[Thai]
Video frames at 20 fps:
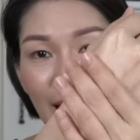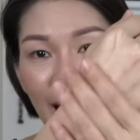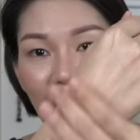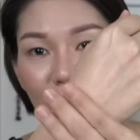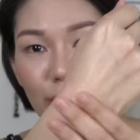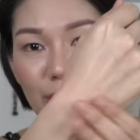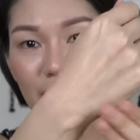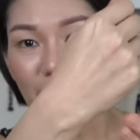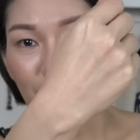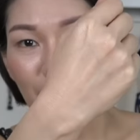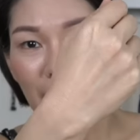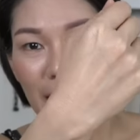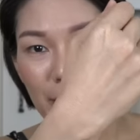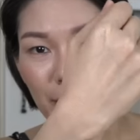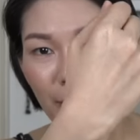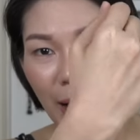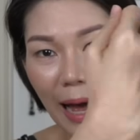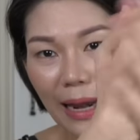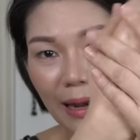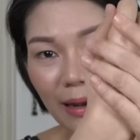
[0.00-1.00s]
เขาจะไม่
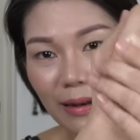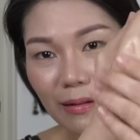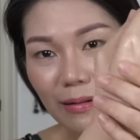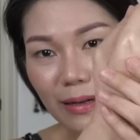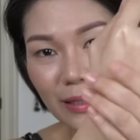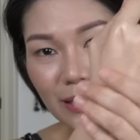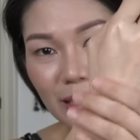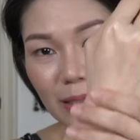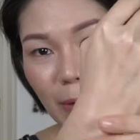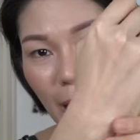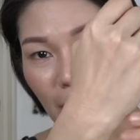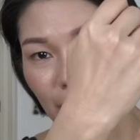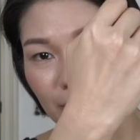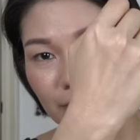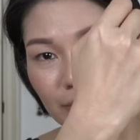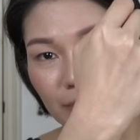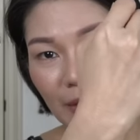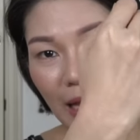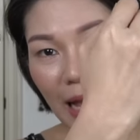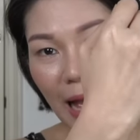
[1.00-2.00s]
มันเลยคือแบบ
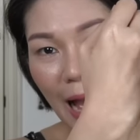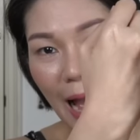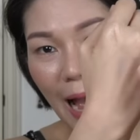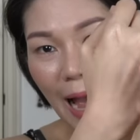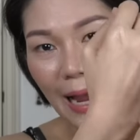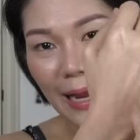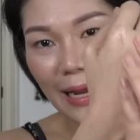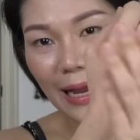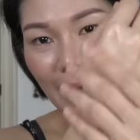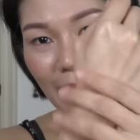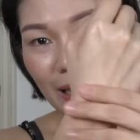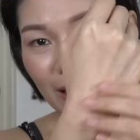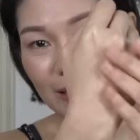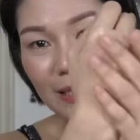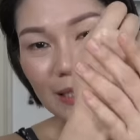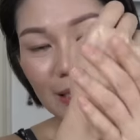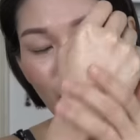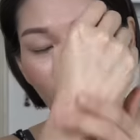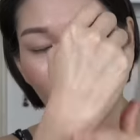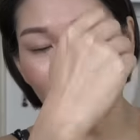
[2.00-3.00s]
หายอ่ะ
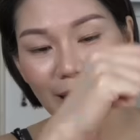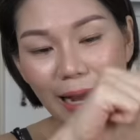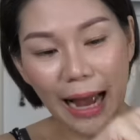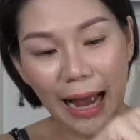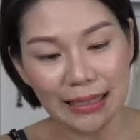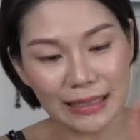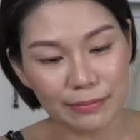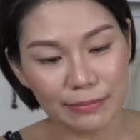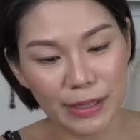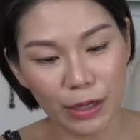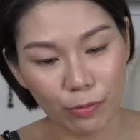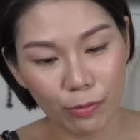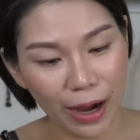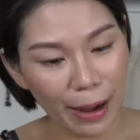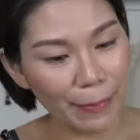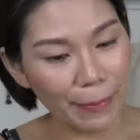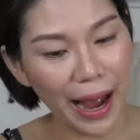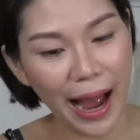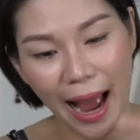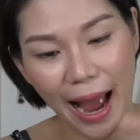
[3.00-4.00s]
คือค่อนข้างจะมีค
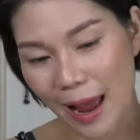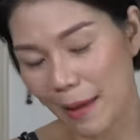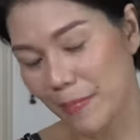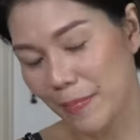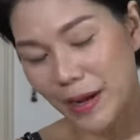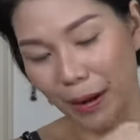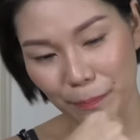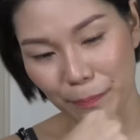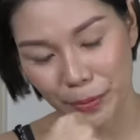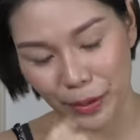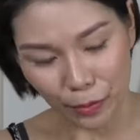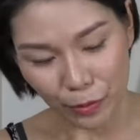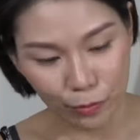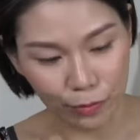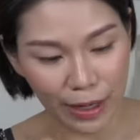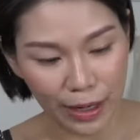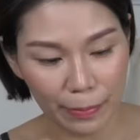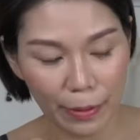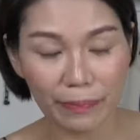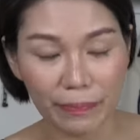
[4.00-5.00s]
วามหายไปกับผิว
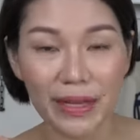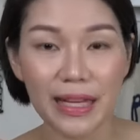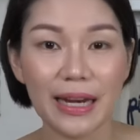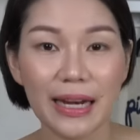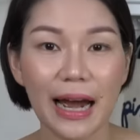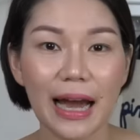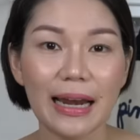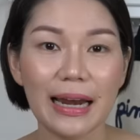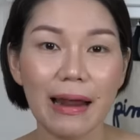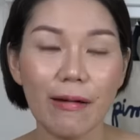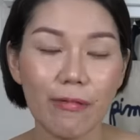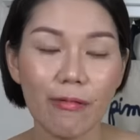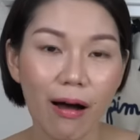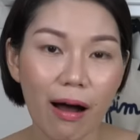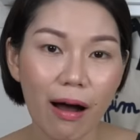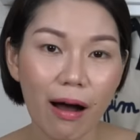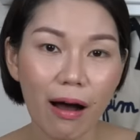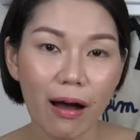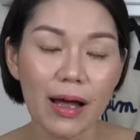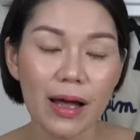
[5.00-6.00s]
อะไรแบบนี้นะคะแล้วก็